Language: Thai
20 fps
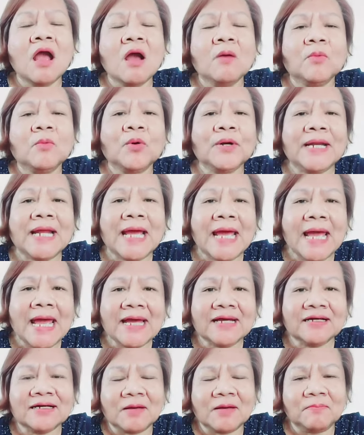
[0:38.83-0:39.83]
หมูเด้
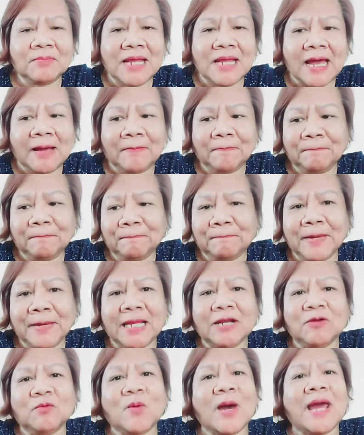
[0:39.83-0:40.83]
งกำลังเป็
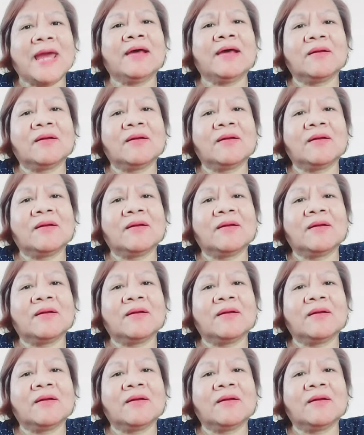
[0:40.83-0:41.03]
นไว